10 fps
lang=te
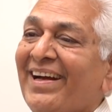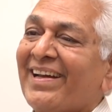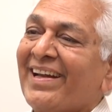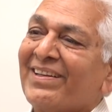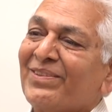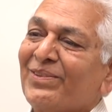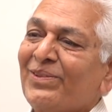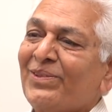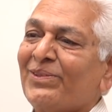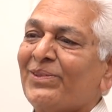ఆ
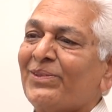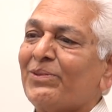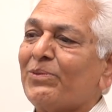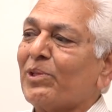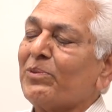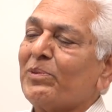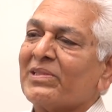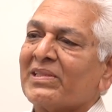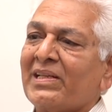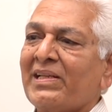నాటకంలో
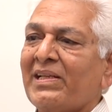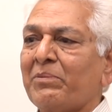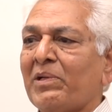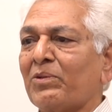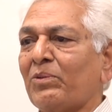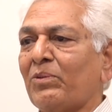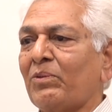మొట్టమొదటిసారి మాకు